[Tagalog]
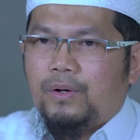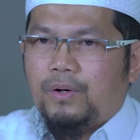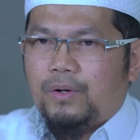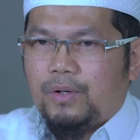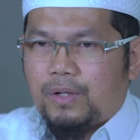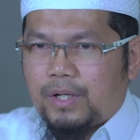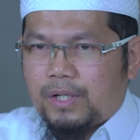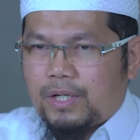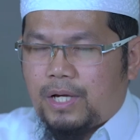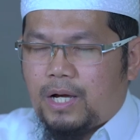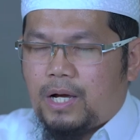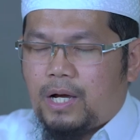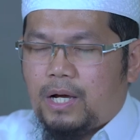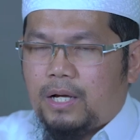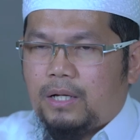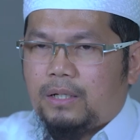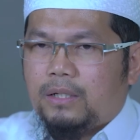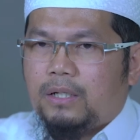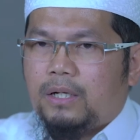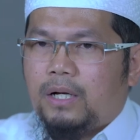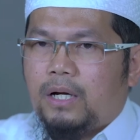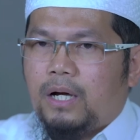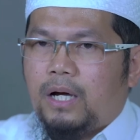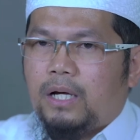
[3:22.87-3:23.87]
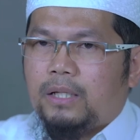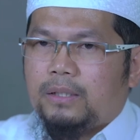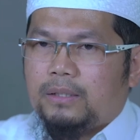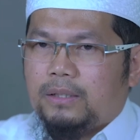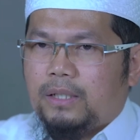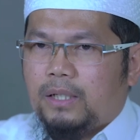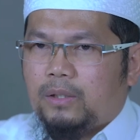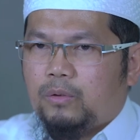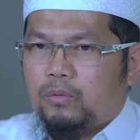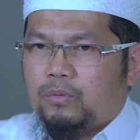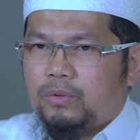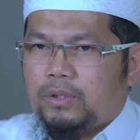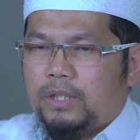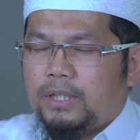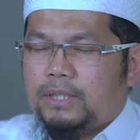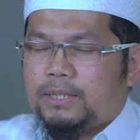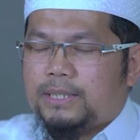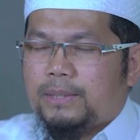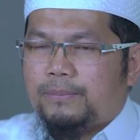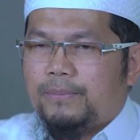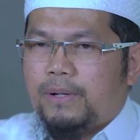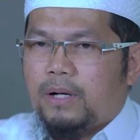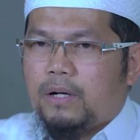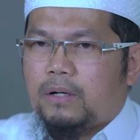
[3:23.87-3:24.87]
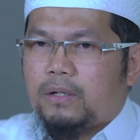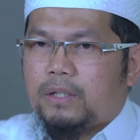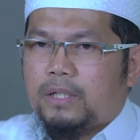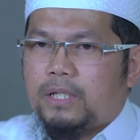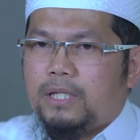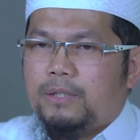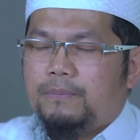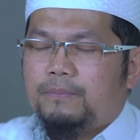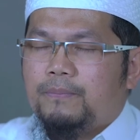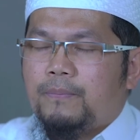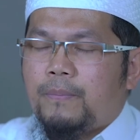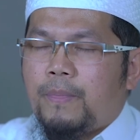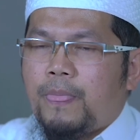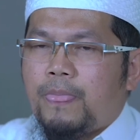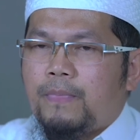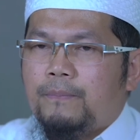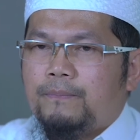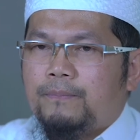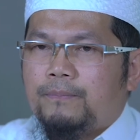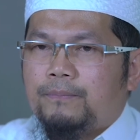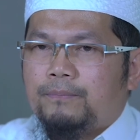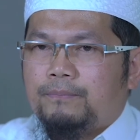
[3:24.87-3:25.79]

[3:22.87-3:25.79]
rakaah. At ganun din sa maghrib,